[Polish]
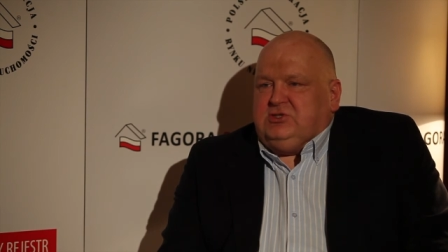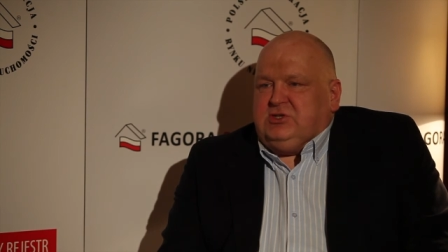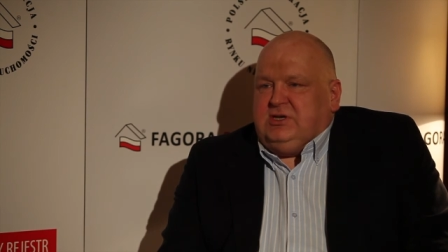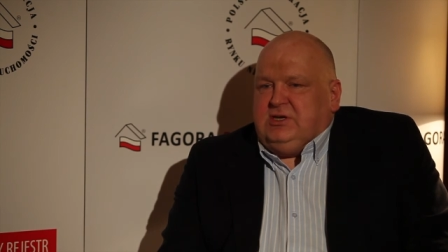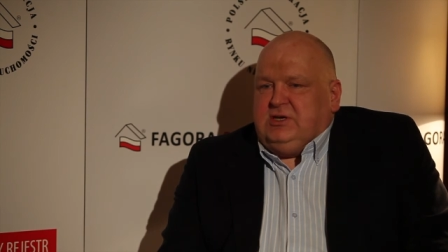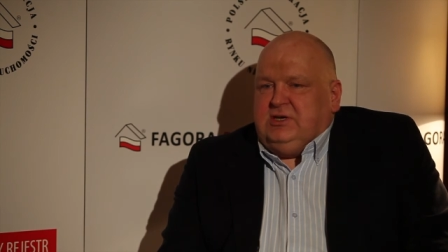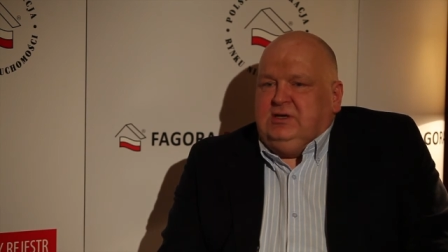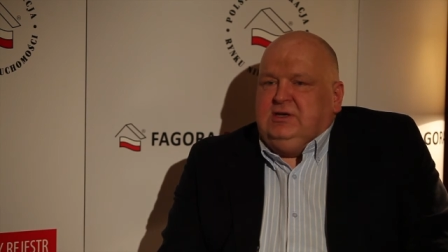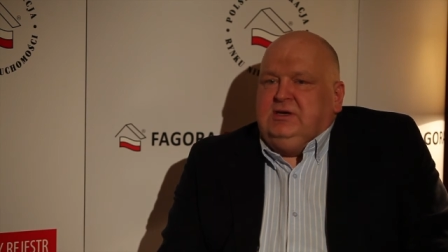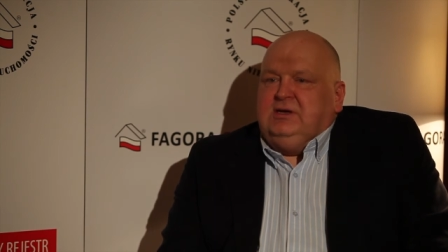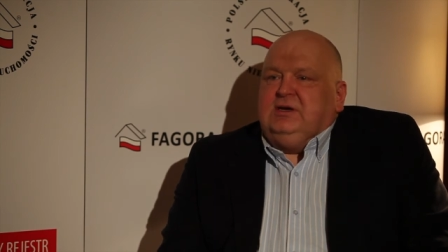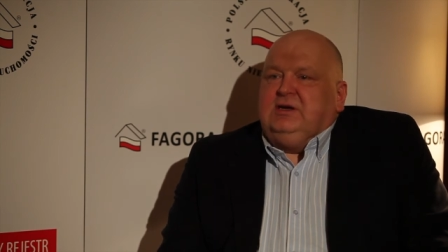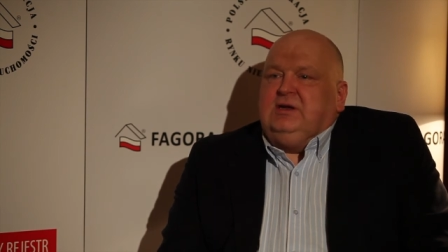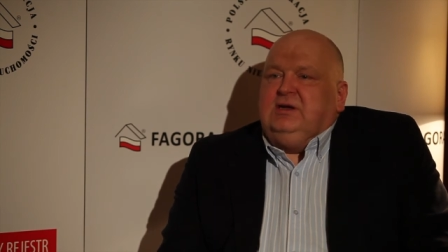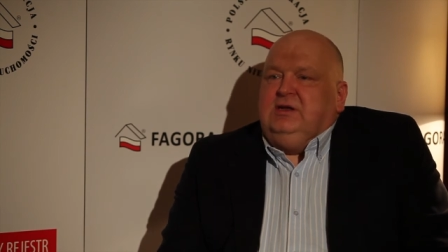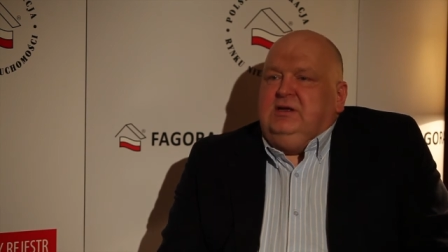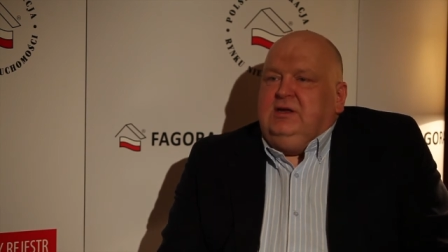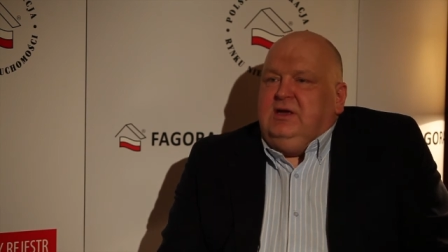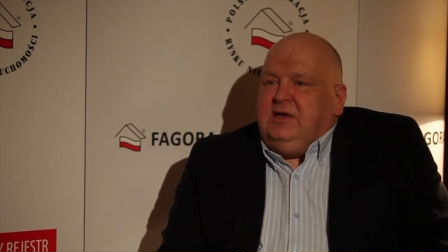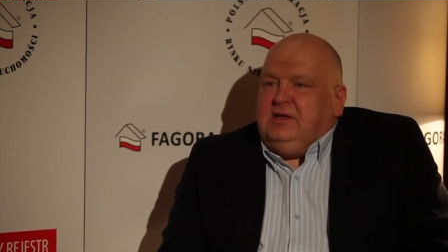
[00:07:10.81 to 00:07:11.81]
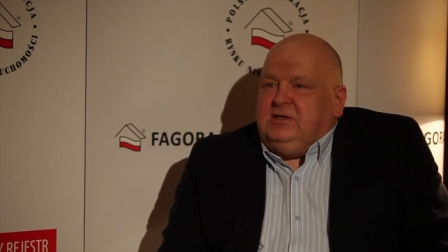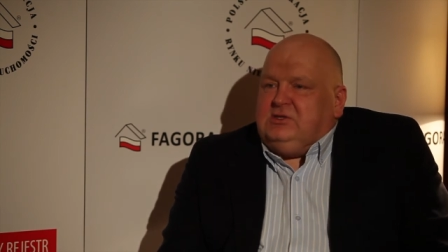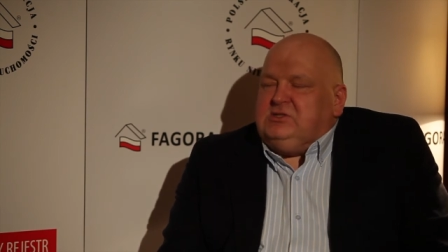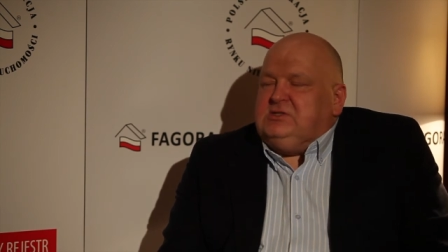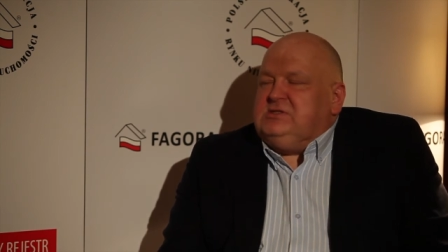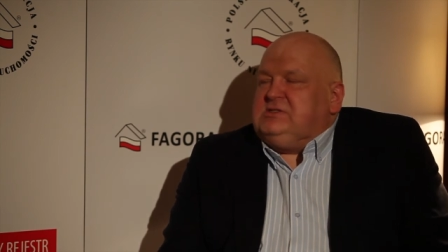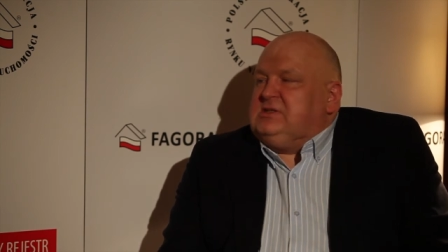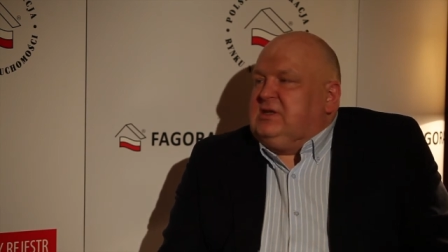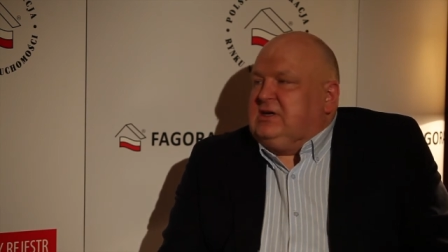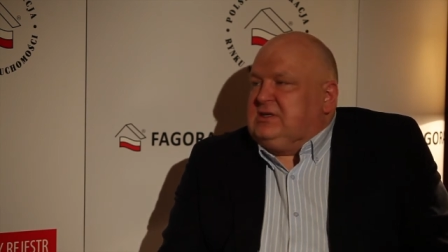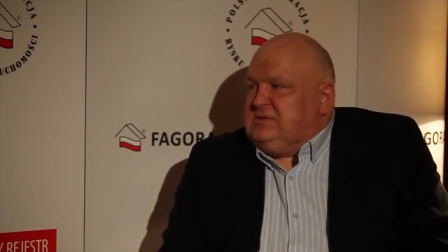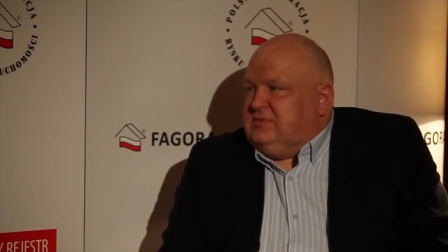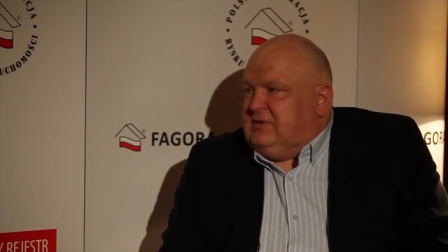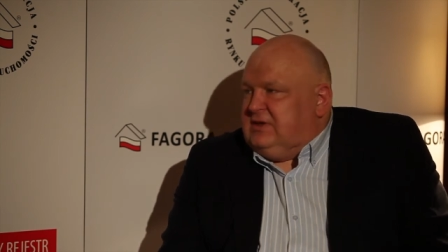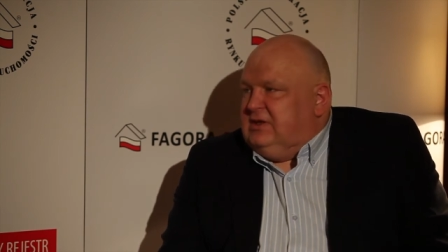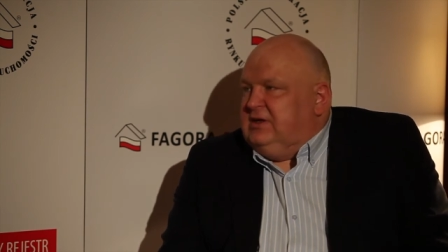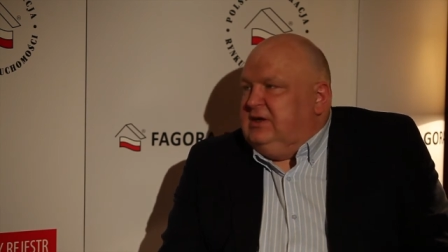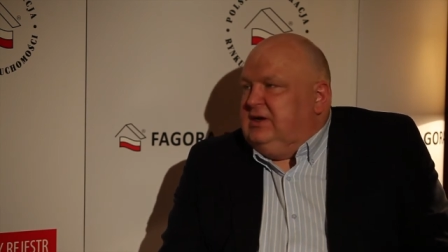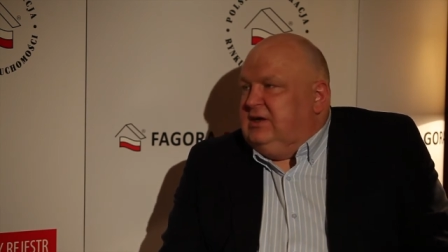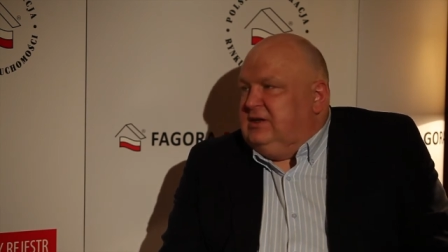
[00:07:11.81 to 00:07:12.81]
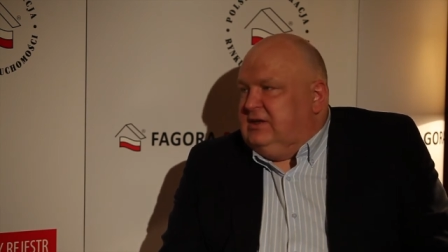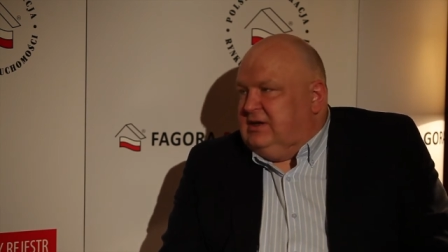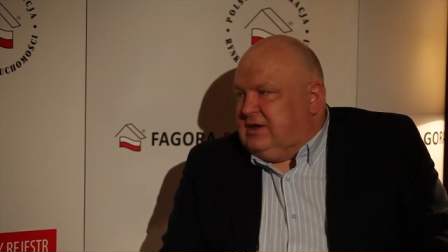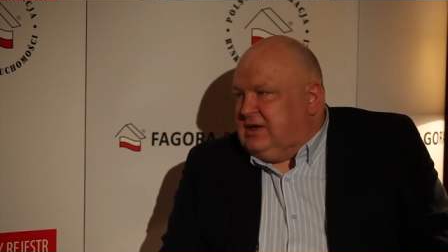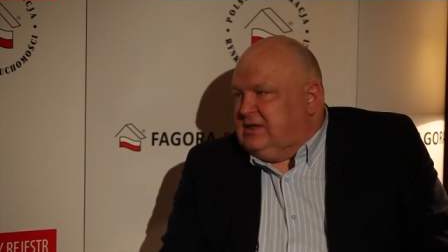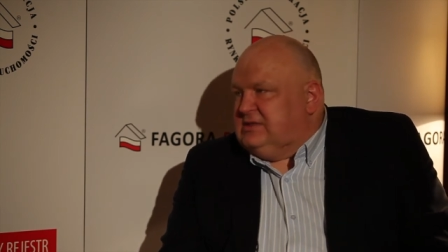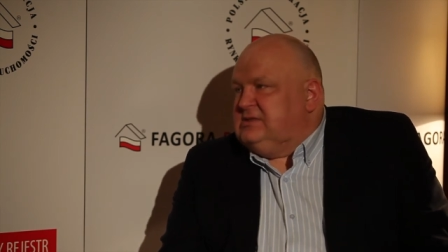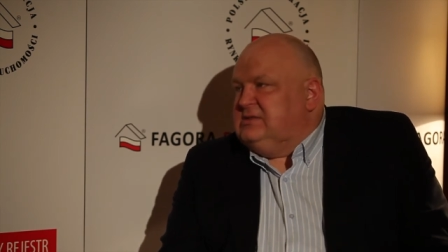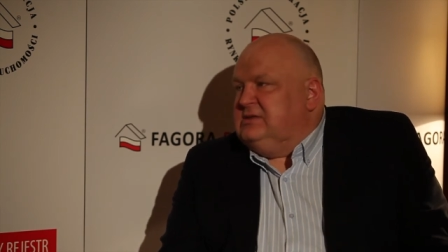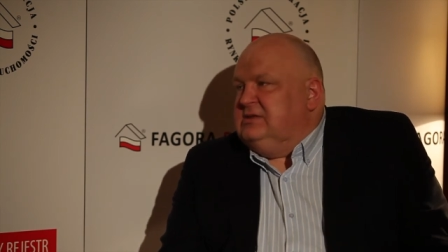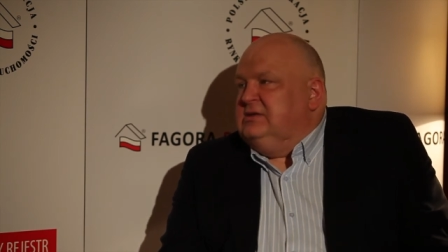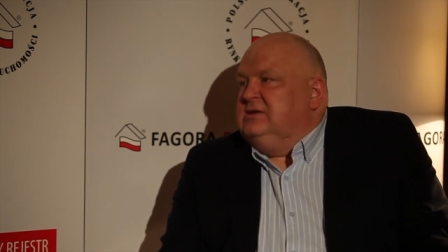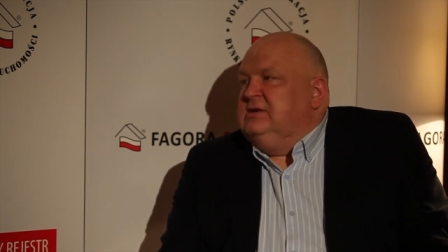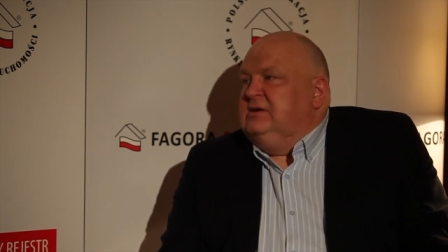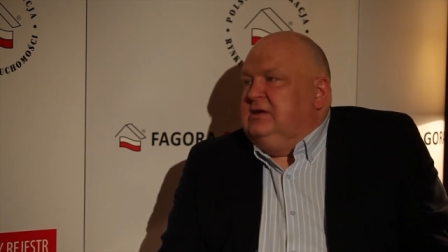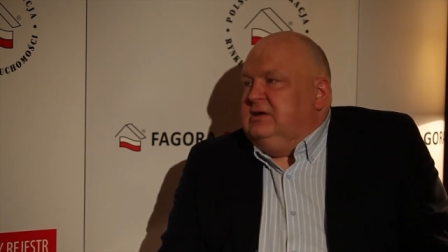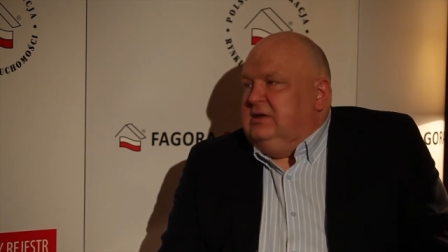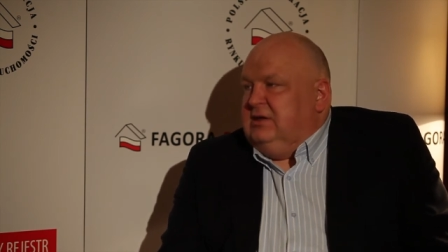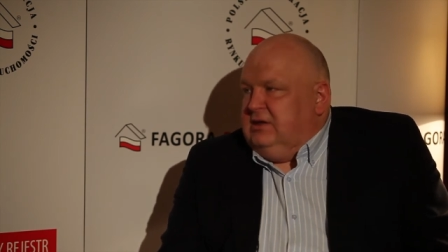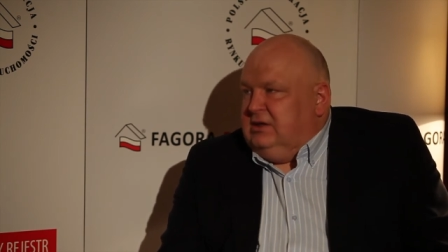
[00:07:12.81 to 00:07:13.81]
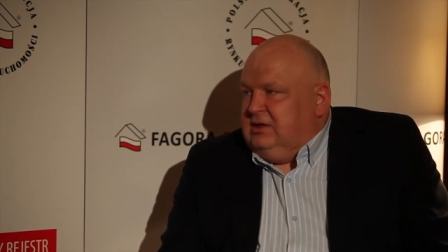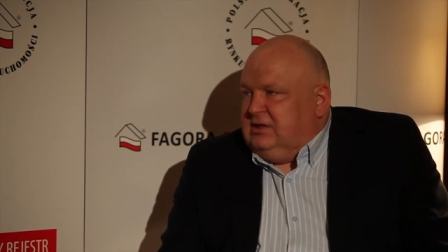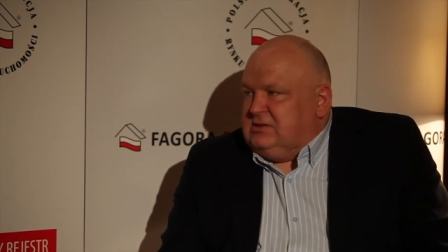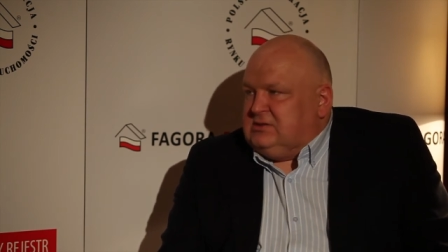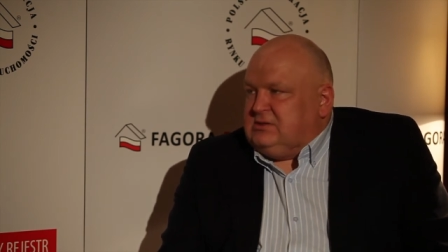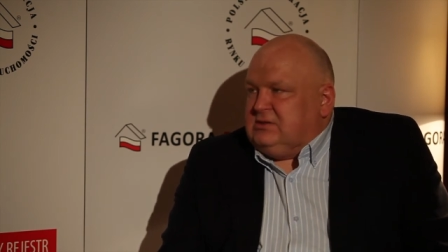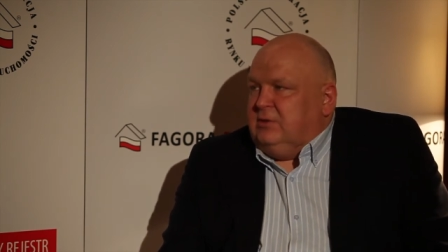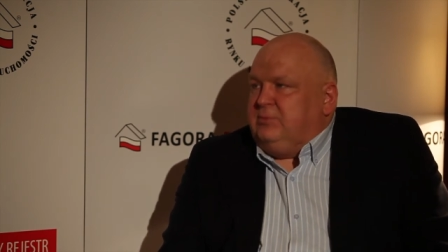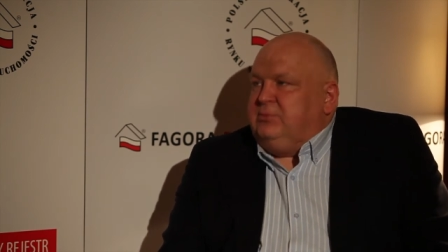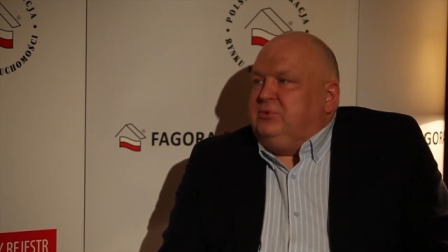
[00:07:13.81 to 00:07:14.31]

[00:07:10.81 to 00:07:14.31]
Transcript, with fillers: że klienci z tak zwanej generacji X,